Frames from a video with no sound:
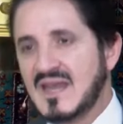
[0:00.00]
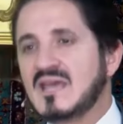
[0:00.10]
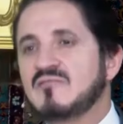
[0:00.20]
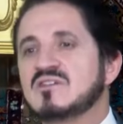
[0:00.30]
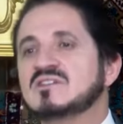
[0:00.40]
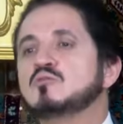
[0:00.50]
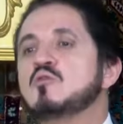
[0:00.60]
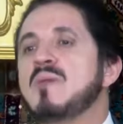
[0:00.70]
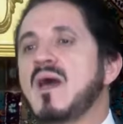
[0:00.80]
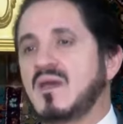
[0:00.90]
لكن فاتته
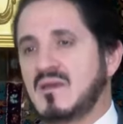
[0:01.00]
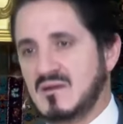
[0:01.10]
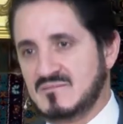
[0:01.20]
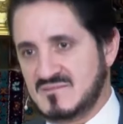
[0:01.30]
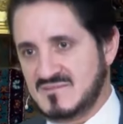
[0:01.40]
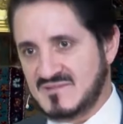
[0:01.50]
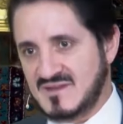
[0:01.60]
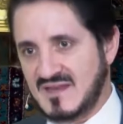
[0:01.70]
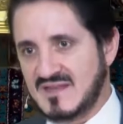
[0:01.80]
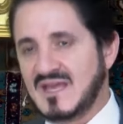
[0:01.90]
الباخرة
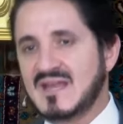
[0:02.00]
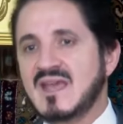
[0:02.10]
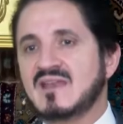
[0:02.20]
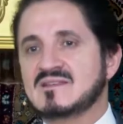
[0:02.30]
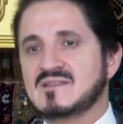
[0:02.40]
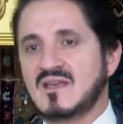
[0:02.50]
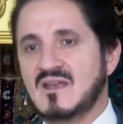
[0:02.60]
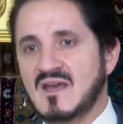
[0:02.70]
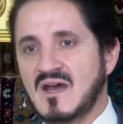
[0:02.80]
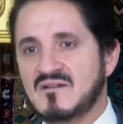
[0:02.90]
التي عليه أن
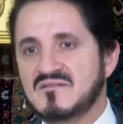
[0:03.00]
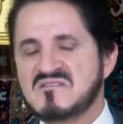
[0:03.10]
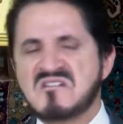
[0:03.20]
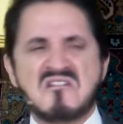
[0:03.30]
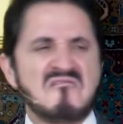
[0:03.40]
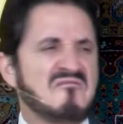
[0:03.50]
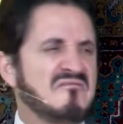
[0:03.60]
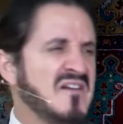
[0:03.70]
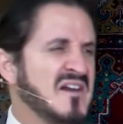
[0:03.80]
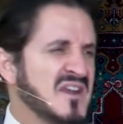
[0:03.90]
يستقلها
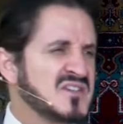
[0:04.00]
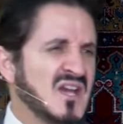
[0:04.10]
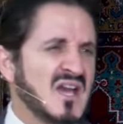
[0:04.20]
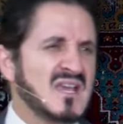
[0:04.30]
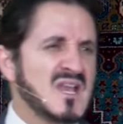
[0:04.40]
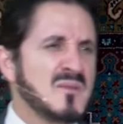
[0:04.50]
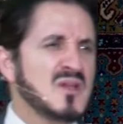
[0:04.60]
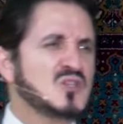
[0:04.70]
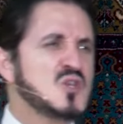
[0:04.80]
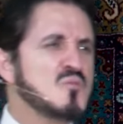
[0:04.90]
فرجع إلى
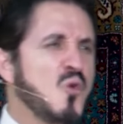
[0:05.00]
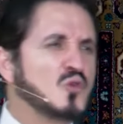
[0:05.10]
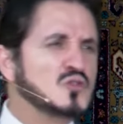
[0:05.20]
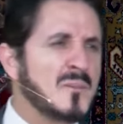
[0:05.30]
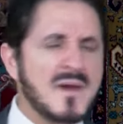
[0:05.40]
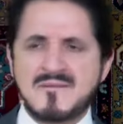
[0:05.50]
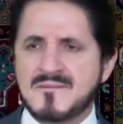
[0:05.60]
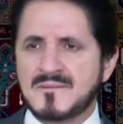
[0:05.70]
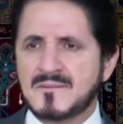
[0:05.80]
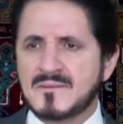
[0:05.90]
بيته
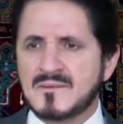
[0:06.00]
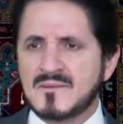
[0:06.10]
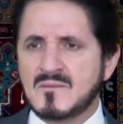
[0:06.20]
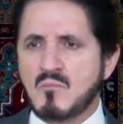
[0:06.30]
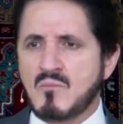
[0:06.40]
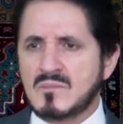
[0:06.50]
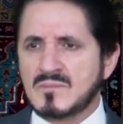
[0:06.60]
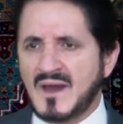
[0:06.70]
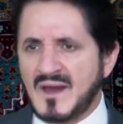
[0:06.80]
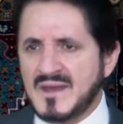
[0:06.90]
مغضبا
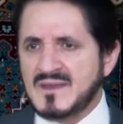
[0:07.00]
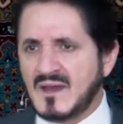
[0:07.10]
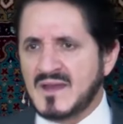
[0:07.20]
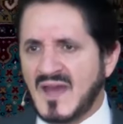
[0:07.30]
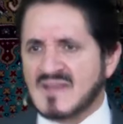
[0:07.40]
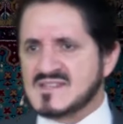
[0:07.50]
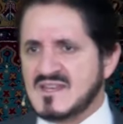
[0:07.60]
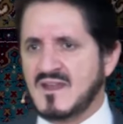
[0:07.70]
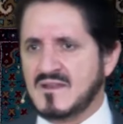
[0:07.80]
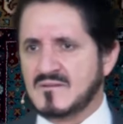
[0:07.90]
حنقا
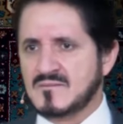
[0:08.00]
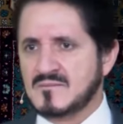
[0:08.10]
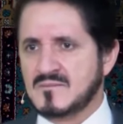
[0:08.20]
حزينا